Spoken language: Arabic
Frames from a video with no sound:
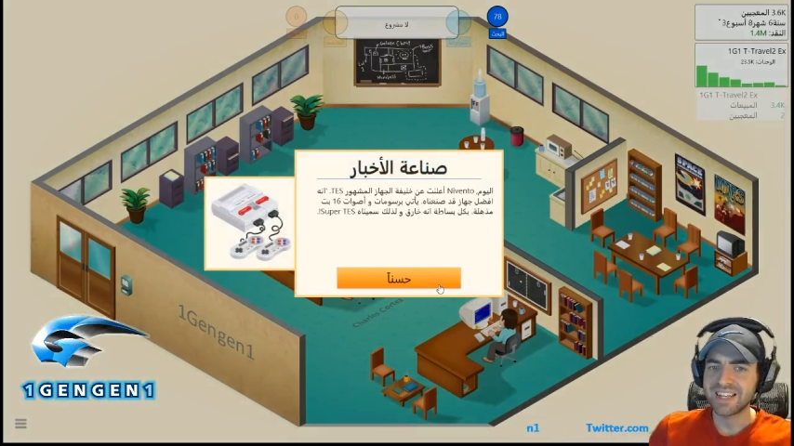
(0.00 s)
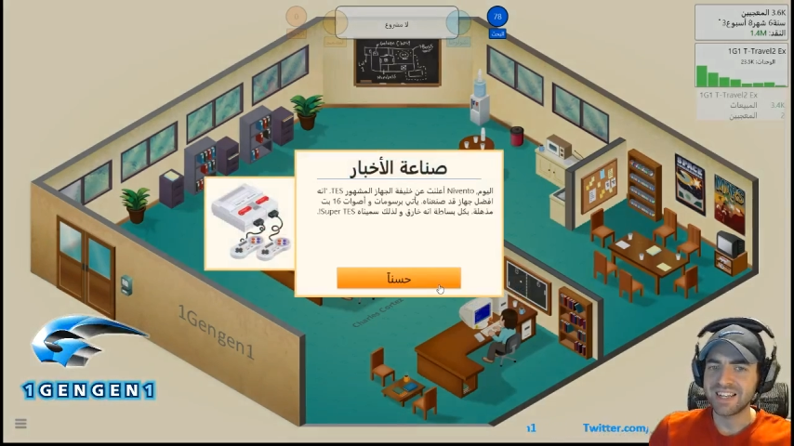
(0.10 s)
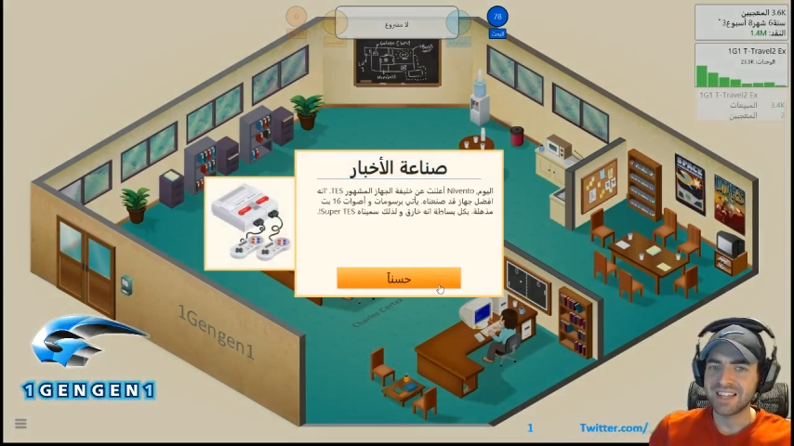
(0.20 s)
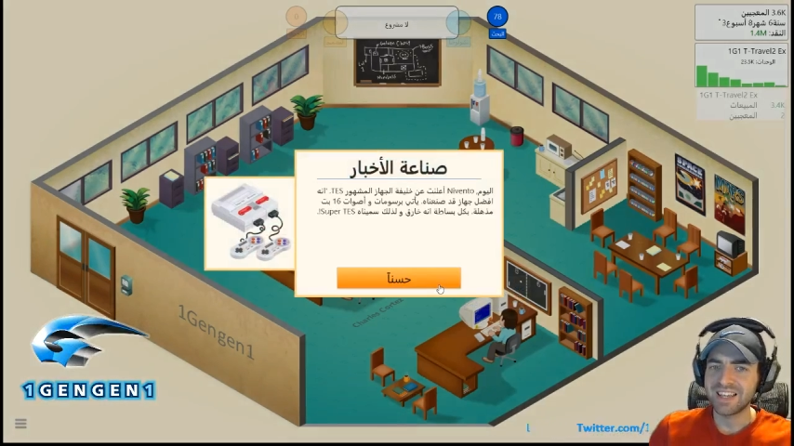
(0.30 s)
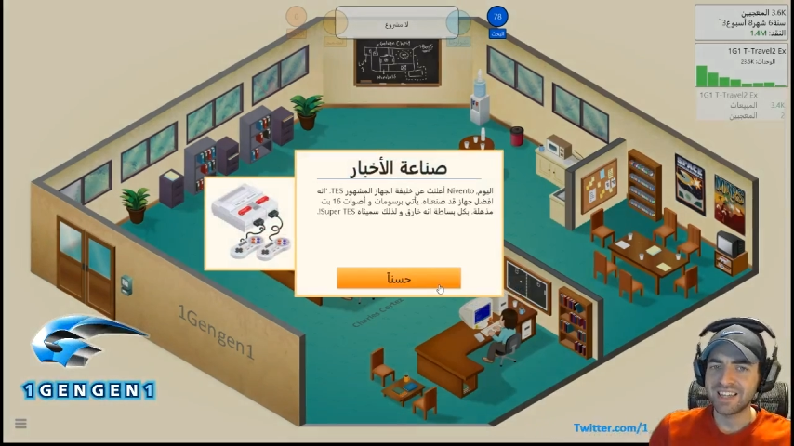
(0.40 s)

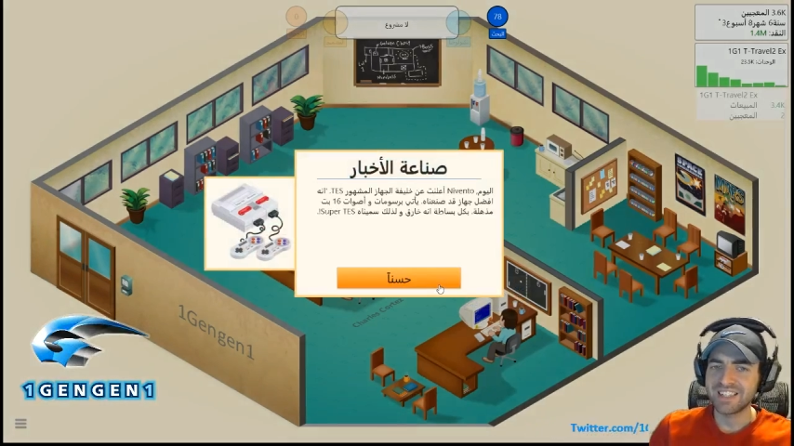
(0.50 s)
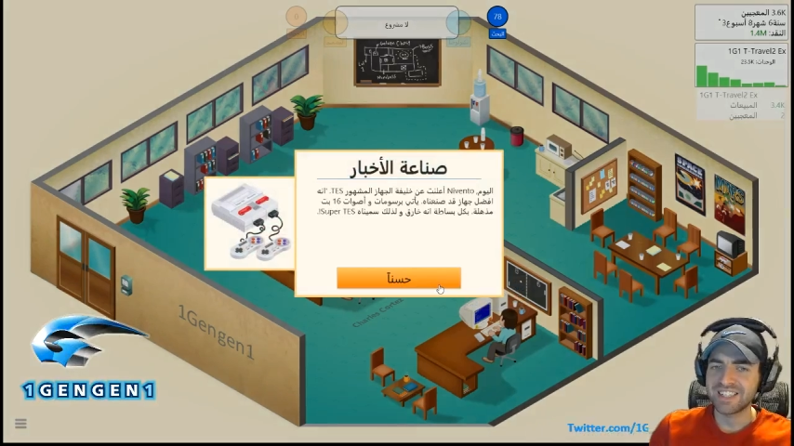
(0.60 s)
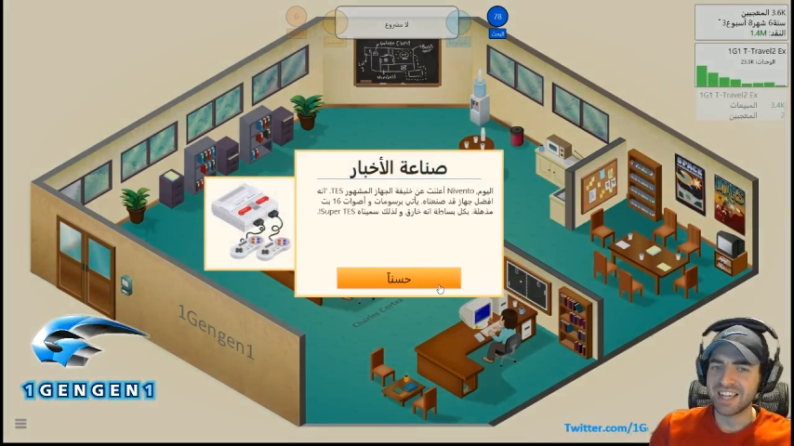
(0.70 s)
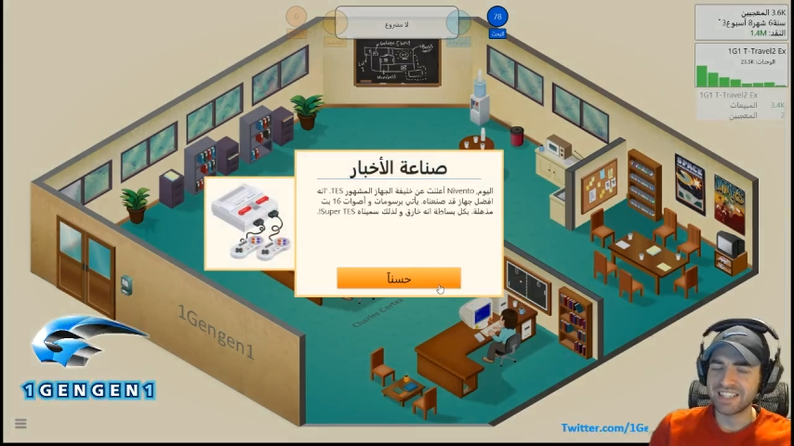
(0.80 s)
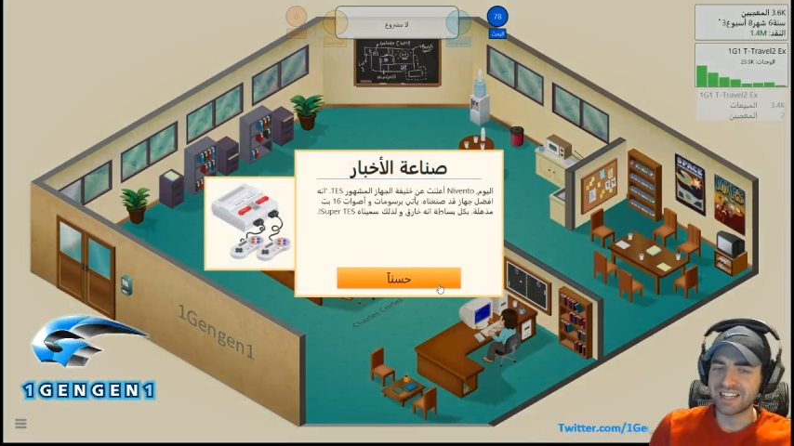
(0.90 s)

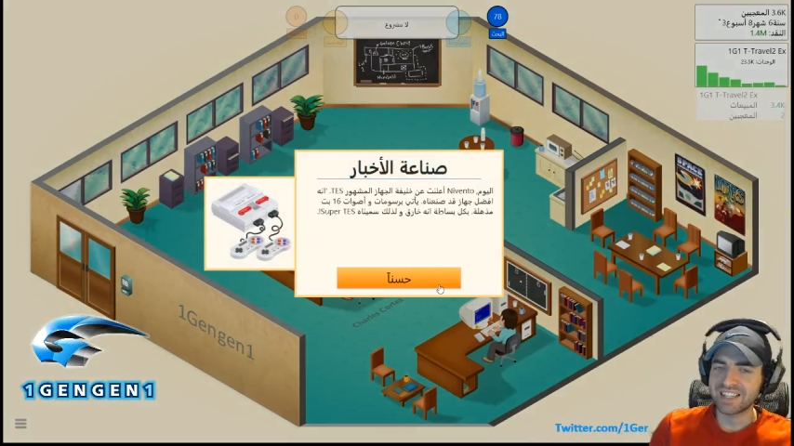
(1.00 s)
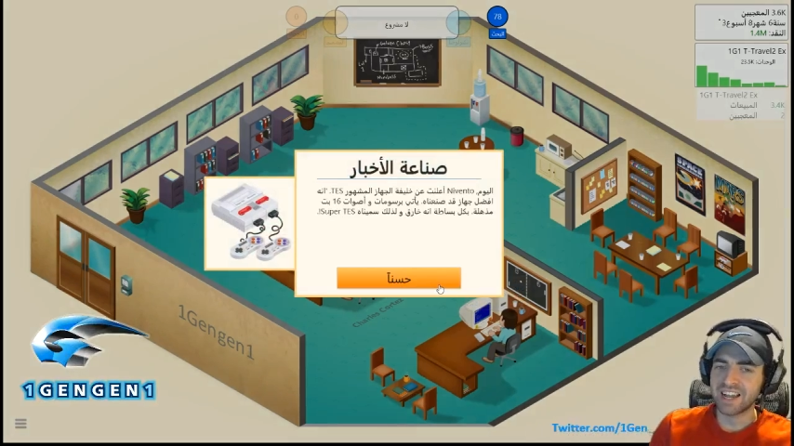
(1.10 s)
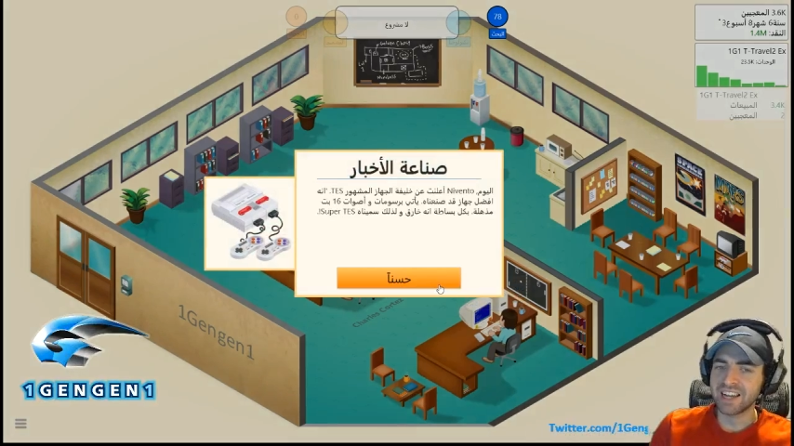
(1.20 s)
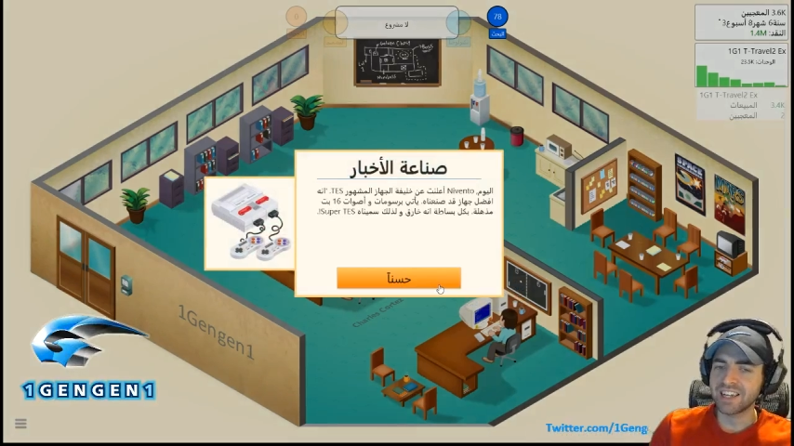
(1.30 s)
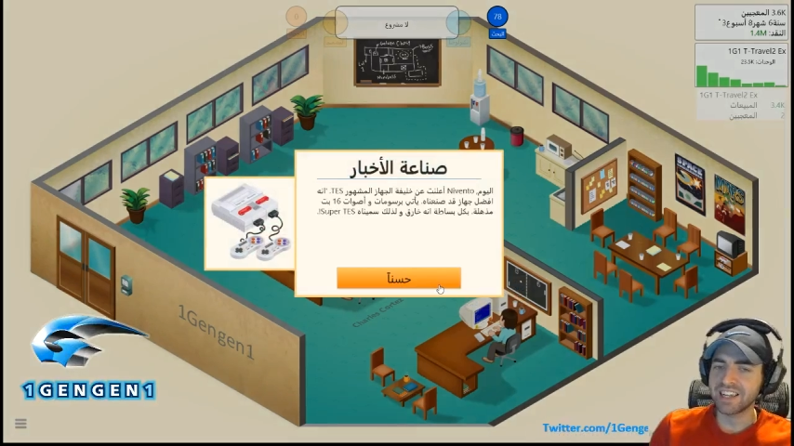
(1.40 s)
الجهاز
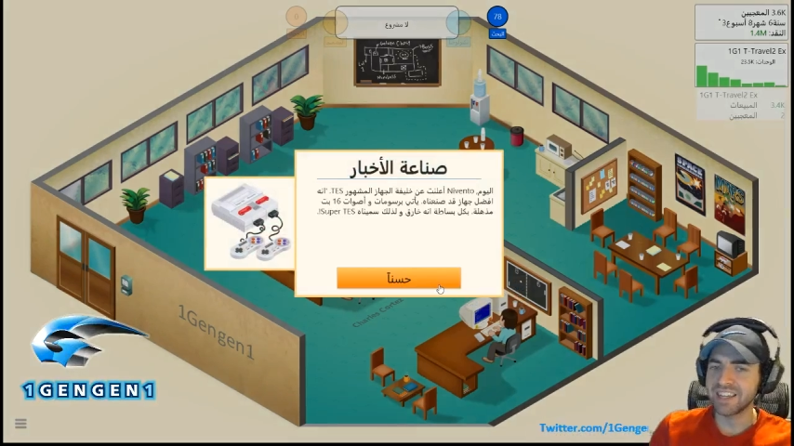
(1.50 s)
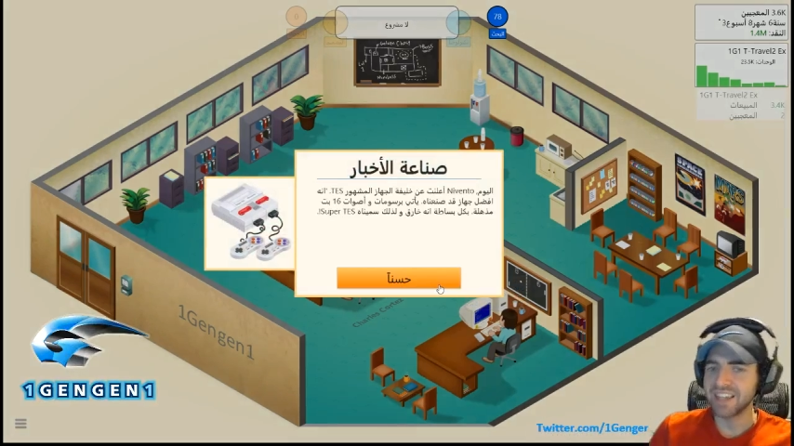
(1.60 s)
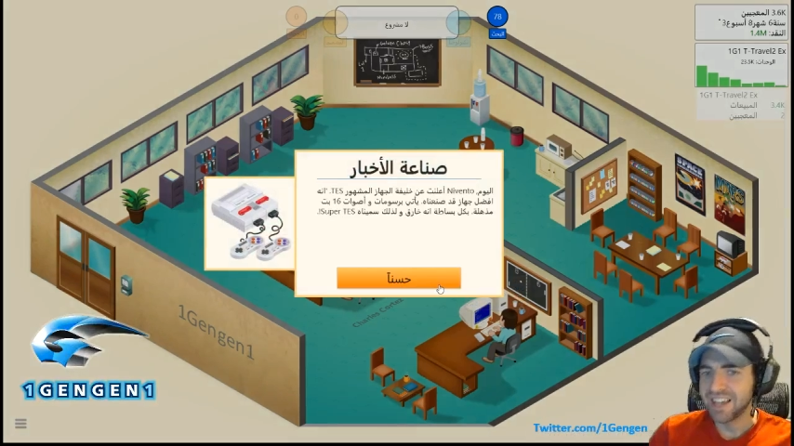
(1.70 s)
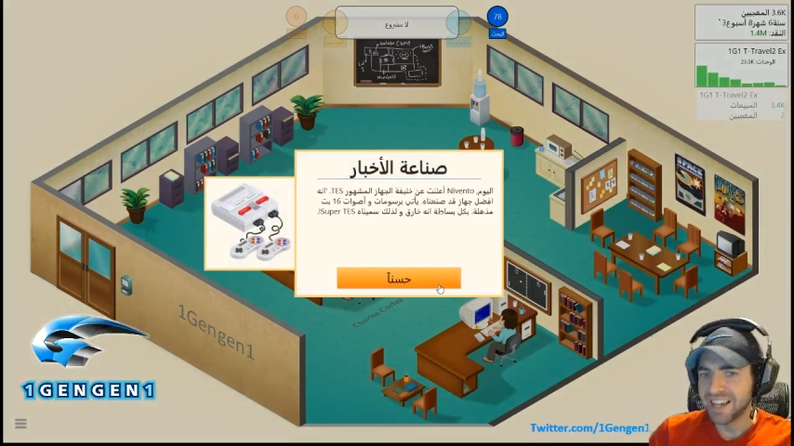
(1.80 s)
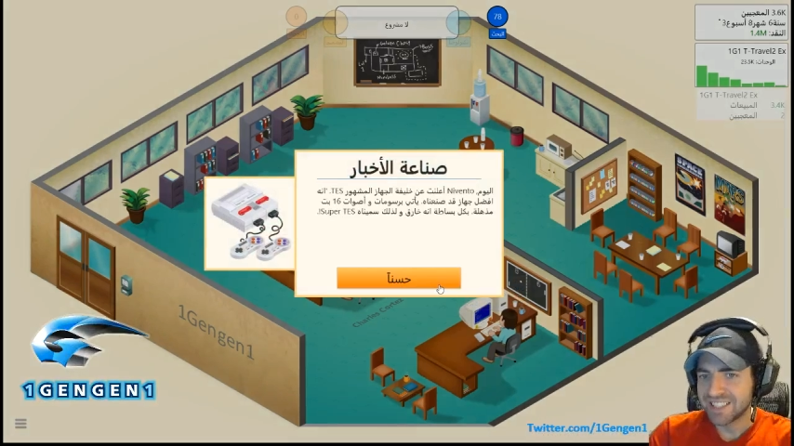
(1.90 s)
التاريخي